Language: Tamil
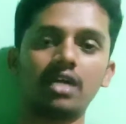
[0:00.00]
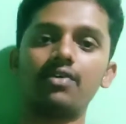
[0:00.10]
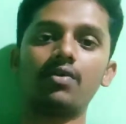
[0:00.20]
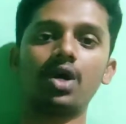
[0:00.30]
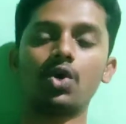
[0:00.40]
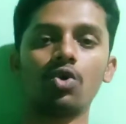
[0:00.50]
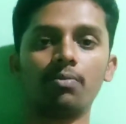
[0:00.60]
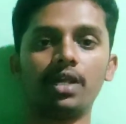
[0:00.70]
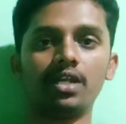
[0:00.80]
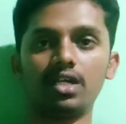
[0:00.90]
சர்வைவ்
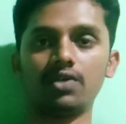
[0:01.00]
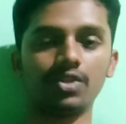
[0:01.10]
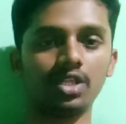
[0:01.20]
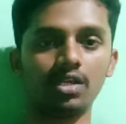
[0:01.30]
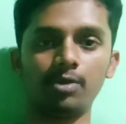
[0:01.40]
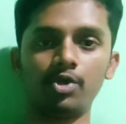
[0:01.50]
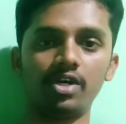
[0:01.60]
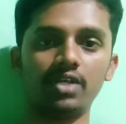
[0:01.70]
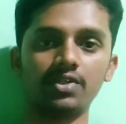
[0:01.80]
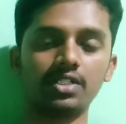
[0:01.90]
ஆகணும் அப்படின்னா அதுக்கு வந்து
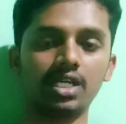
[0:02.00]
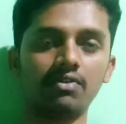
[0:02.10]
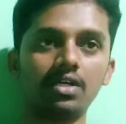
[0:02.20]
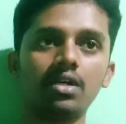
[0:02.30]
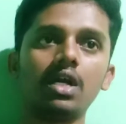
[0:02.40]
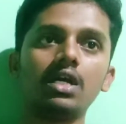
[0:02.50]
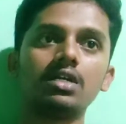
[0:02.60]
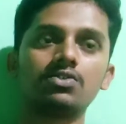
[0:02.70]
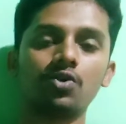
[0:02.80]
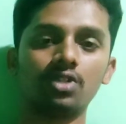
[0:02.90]
இம்யூனிட்டி வந்து தேவை
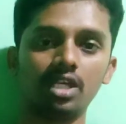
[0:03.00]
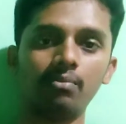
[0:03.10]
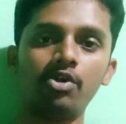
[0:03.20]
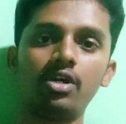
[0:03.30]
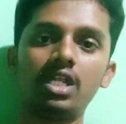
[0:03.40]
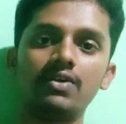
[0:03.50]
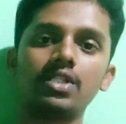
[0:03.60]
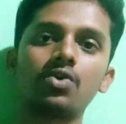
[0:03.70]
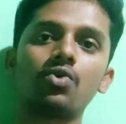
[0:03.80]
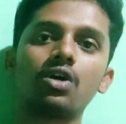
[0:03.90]
ஸோ அந்த இம்யூனிட்டியை
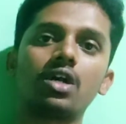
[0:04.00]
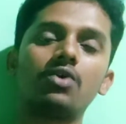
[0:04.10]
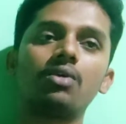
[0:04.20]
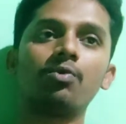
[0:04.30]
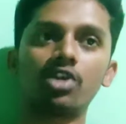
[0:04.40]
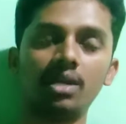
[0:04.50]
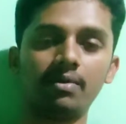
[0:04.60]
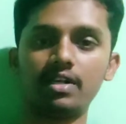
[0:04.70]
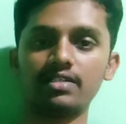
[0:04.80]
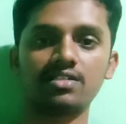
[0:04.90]
வந்து கொடுக்குற ஒரு
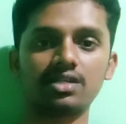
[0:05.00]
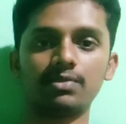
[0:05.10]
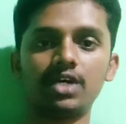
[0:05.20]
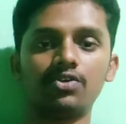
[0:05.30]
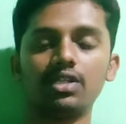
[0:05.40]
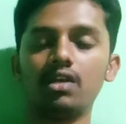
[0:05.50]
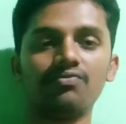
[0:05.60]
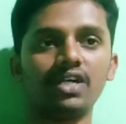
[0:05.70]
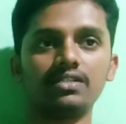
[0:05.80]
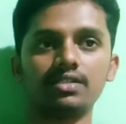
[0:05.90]
முக்கியமான சிஸ்டம் தான் வந்து
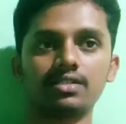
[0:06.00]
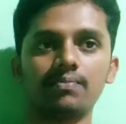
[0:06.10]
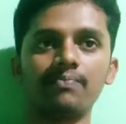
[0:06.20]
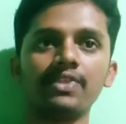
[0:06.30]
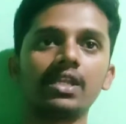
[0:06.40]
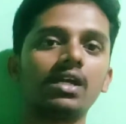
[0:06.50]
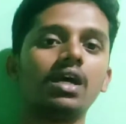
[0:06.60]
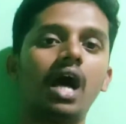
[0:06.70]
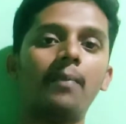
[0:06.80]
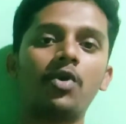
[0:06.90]
லிம்ஃபேட்டிக் சிஸ்டம்
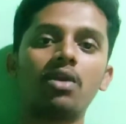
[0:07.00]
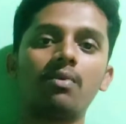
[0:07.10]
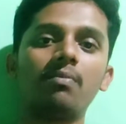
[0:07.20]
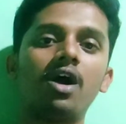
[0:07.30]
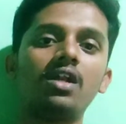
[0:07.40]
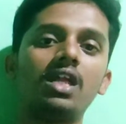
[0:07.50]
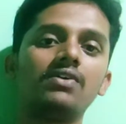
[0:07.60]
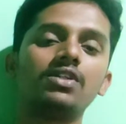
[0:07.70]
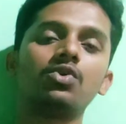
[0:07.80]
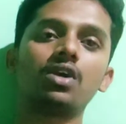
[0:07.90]
அப்புறம் நம்ம
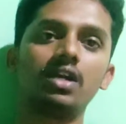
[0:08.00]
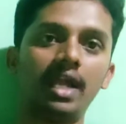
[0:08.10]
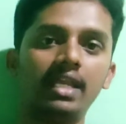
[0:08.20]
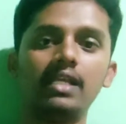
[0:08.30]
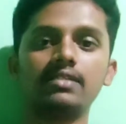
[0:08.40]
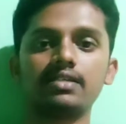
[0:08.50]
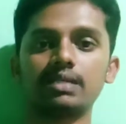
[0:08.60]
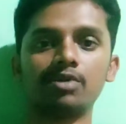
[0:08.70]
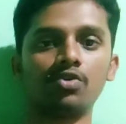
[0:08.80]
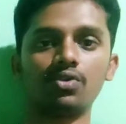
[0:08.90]
பாடியில் வந்து ஒரு ட்ரைனேஜ்
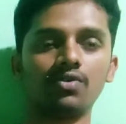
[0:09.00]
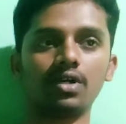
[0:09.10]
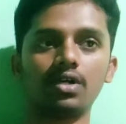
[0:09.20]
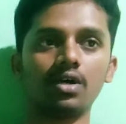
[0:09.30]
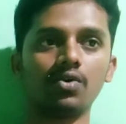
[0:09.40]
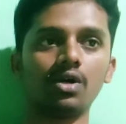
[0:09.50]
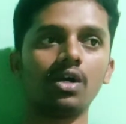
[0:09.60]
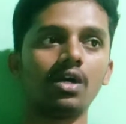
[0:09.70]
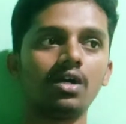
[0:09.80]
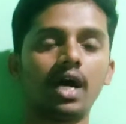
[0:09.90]
சிஸ்டமாகவும் வந்து ஒர்க் ஆகும்
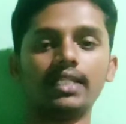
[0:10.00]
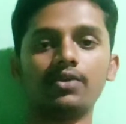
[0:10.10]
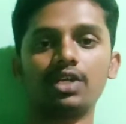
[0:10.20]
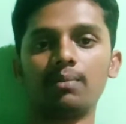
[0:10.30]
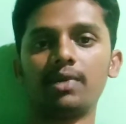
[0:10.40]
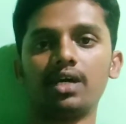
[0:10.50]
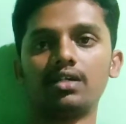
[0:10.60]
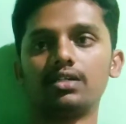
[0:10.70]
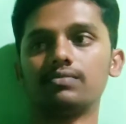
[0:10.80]
அதாவது நம்ம